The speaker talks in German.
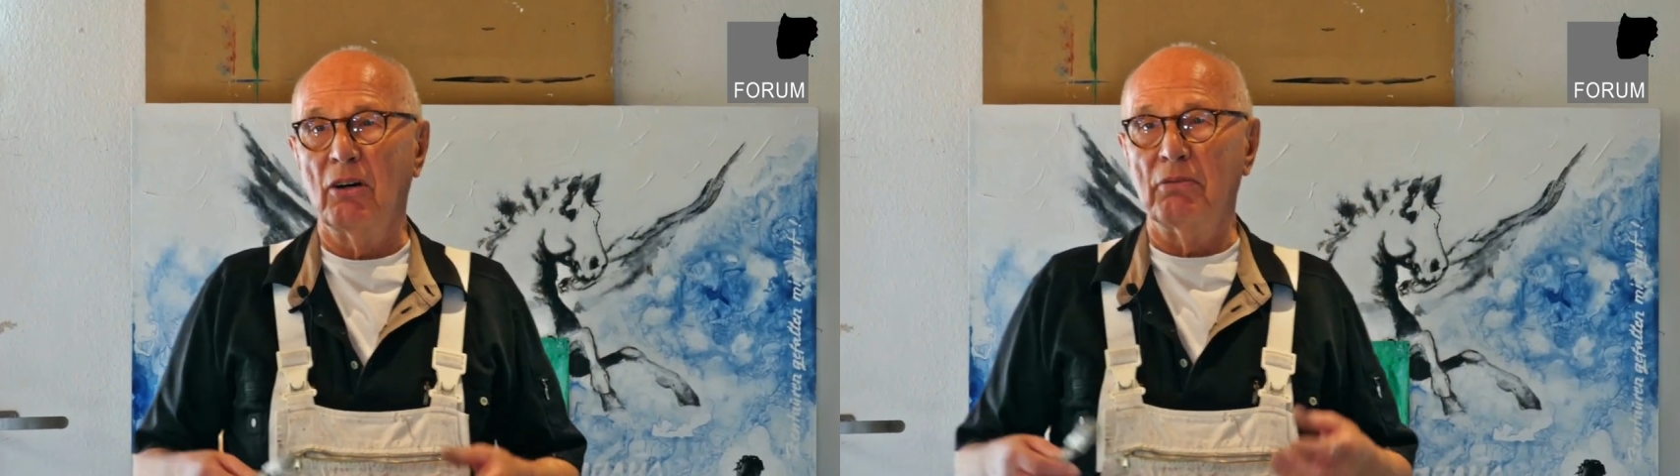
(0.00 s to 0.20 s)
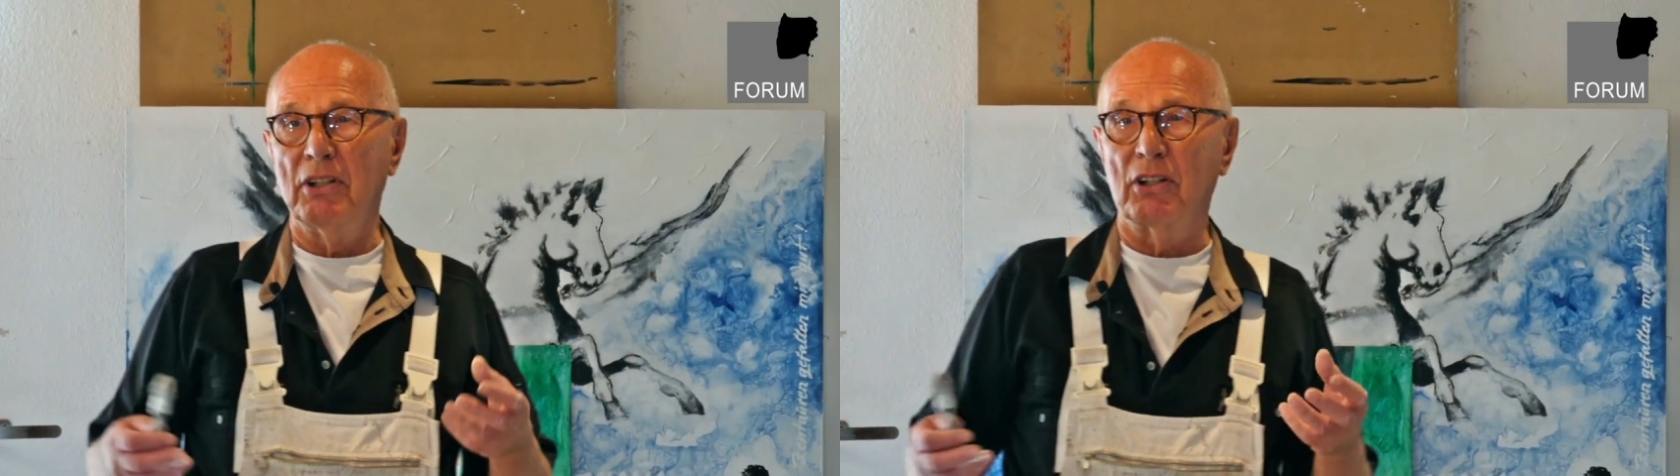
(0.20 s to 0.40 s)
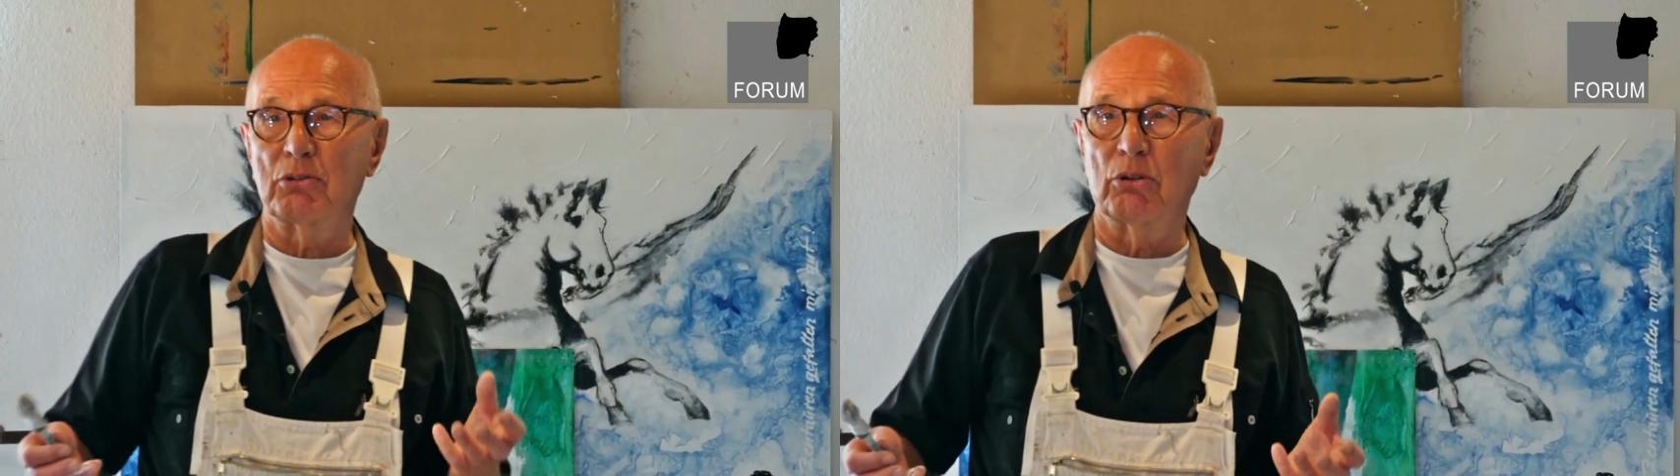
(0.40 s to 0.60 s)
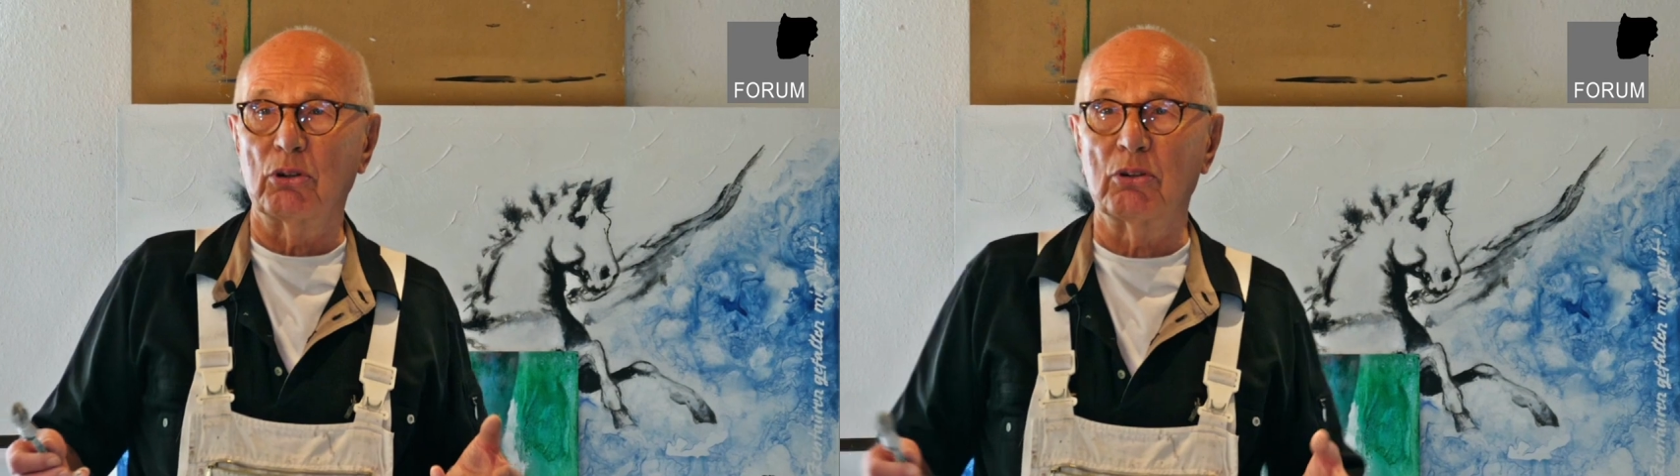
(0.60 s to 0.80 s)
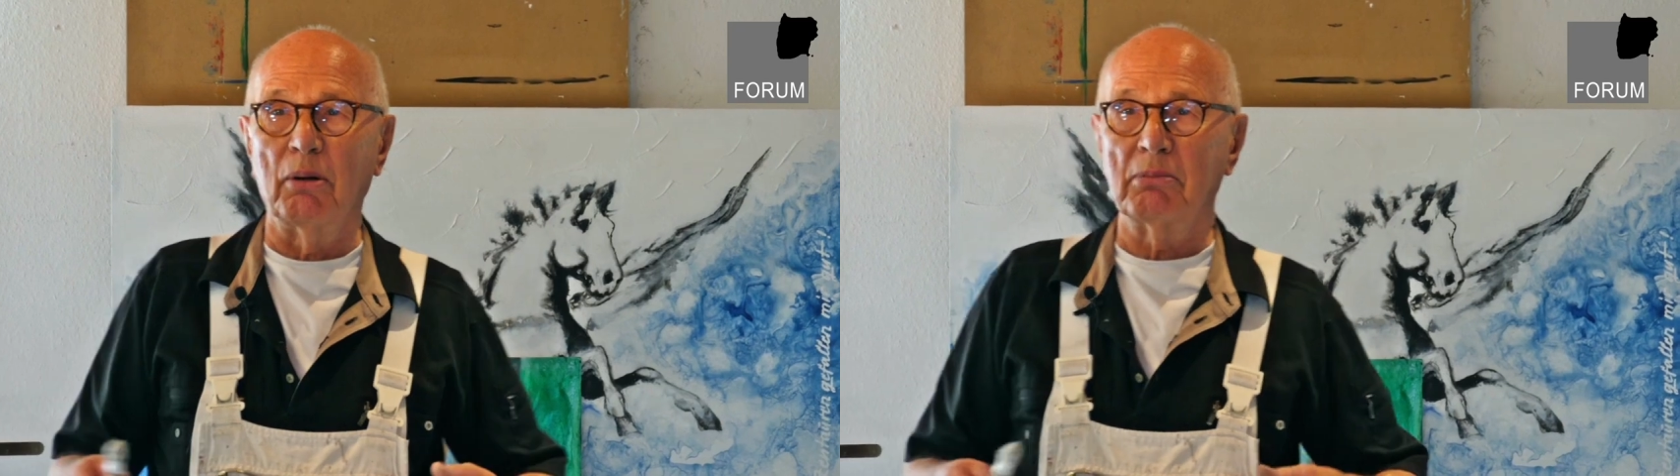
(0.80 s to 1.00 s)
und wieder
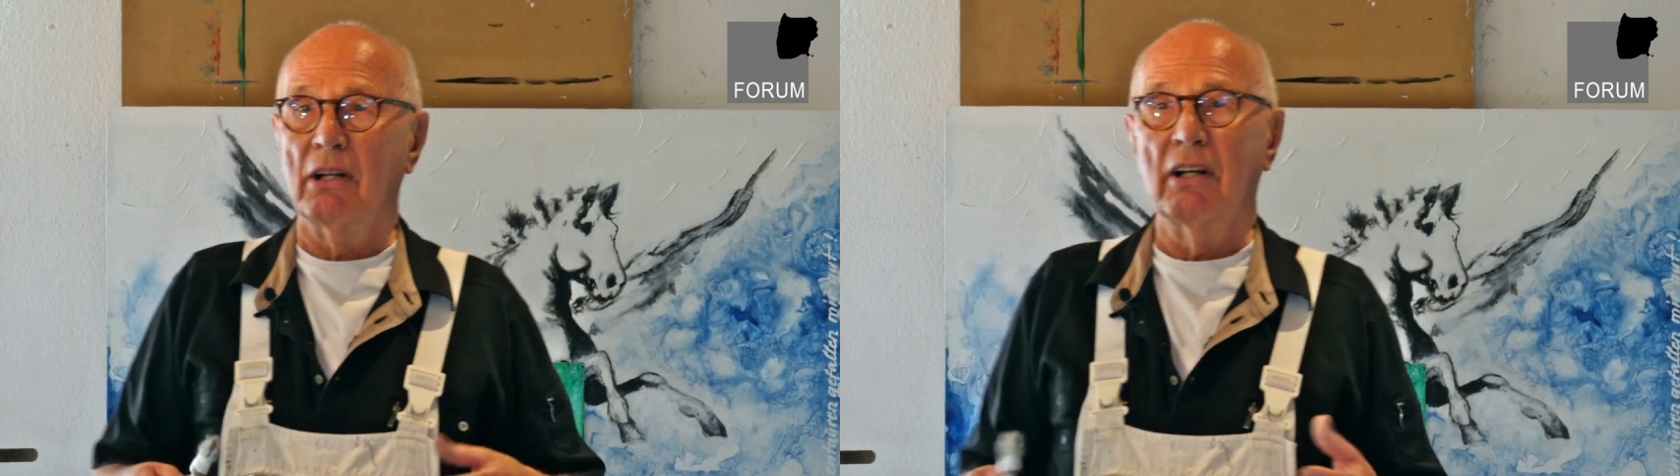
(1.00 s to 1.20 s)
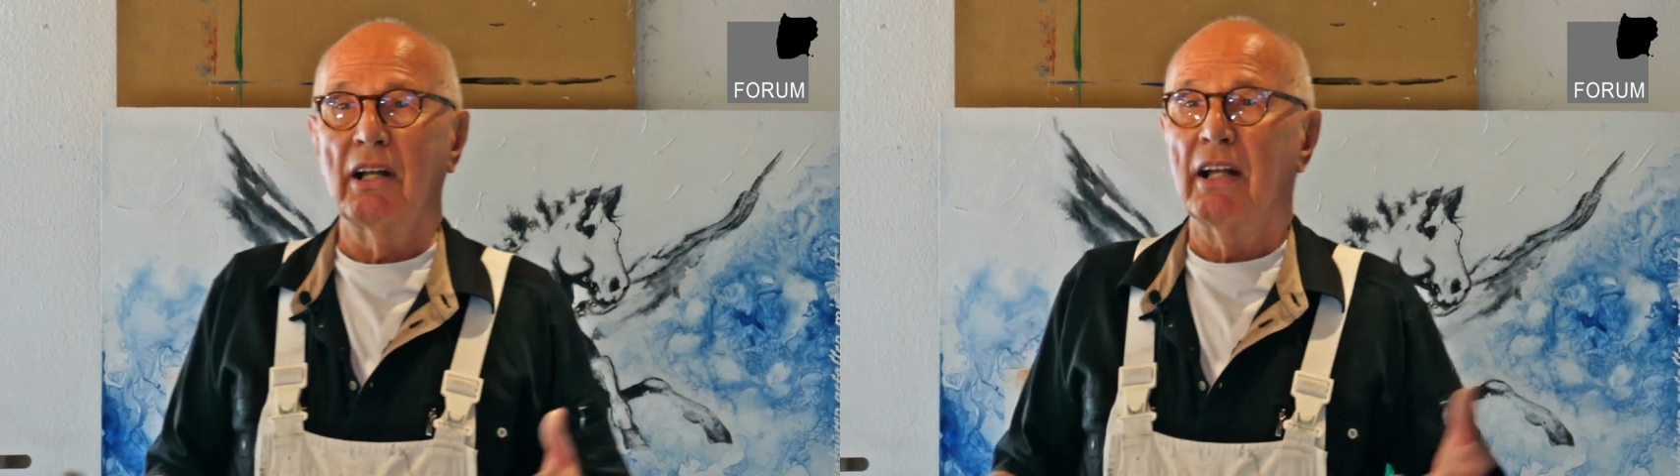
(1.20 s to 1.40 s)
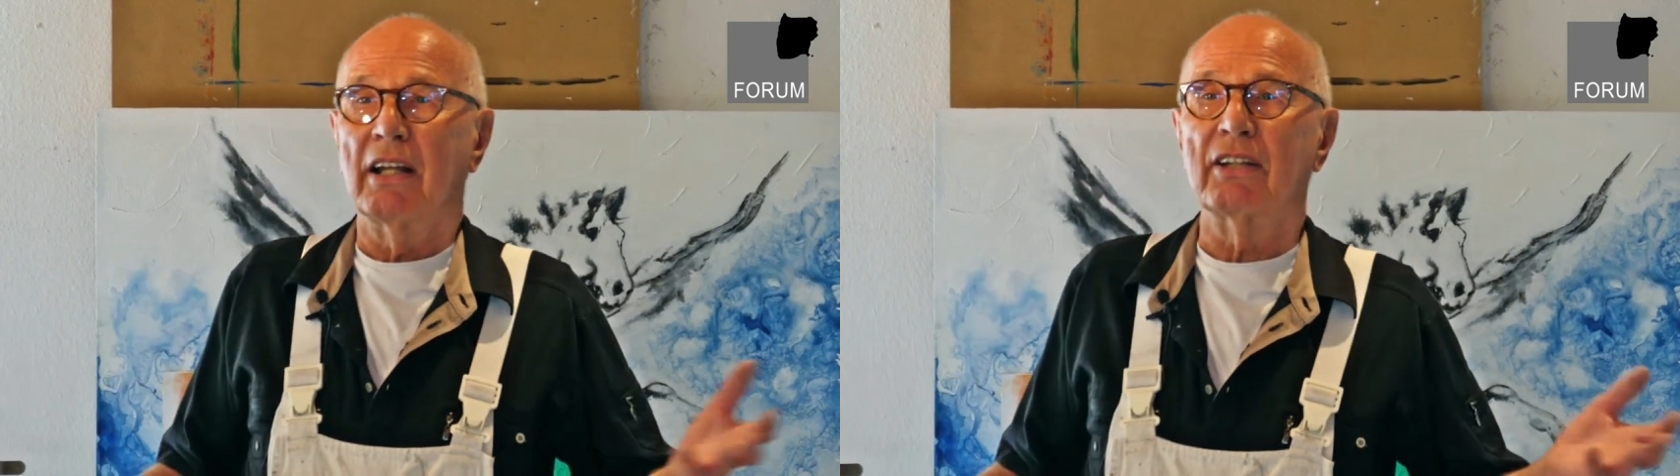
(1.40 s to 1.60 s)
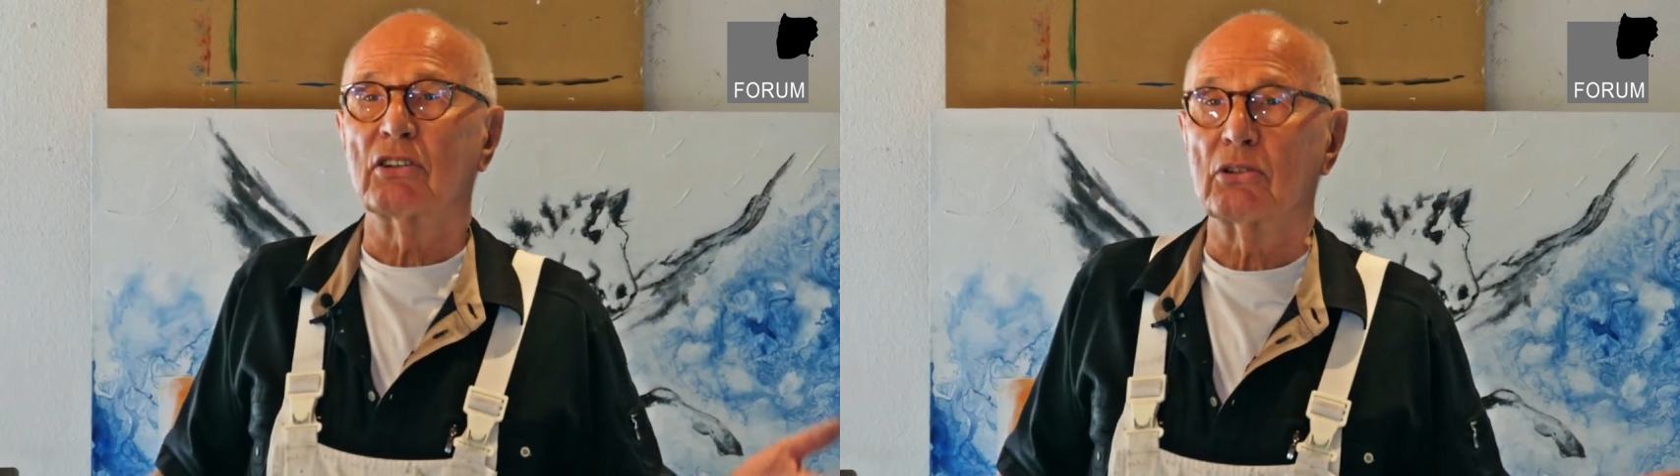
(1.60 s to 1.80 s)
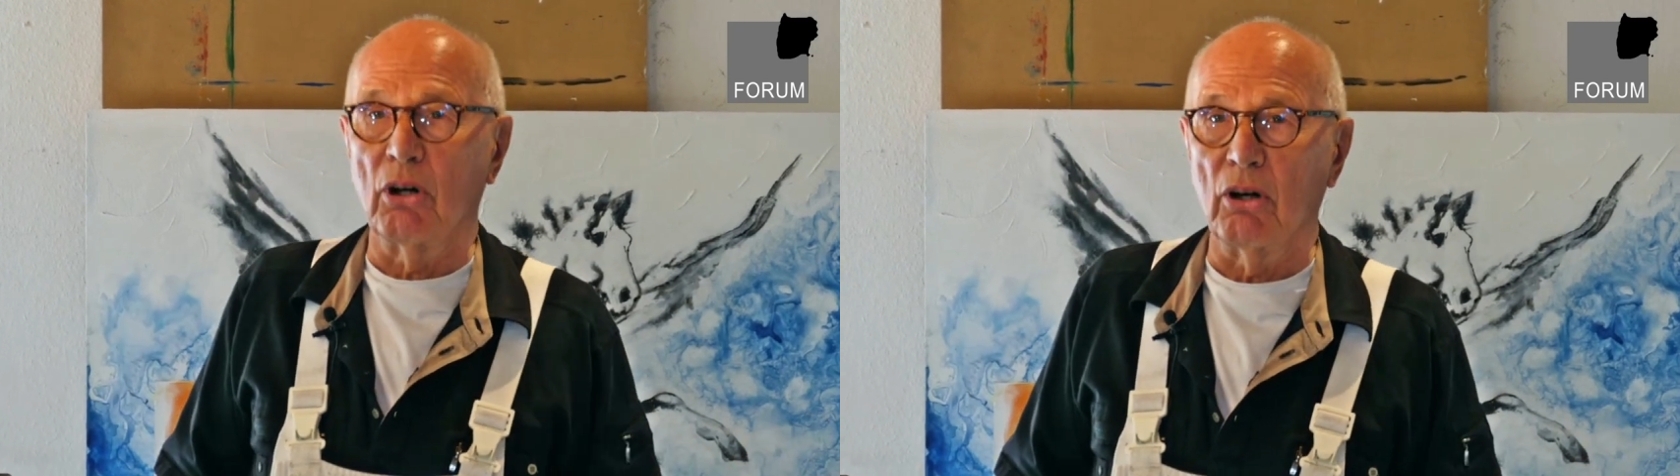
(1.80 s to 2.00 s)
zurückkommt, es ist